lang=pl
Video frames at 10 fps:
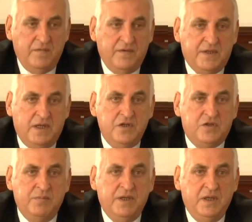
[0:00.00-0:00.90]

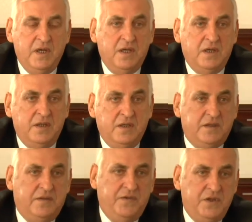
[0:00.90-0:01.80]
Wydaliśmy
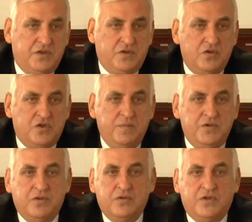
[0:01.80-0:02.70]

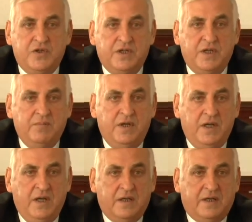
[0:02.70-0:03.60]
287 e,
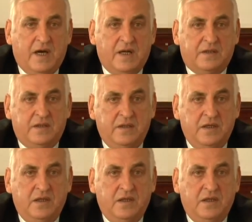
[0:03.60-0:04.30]
kart,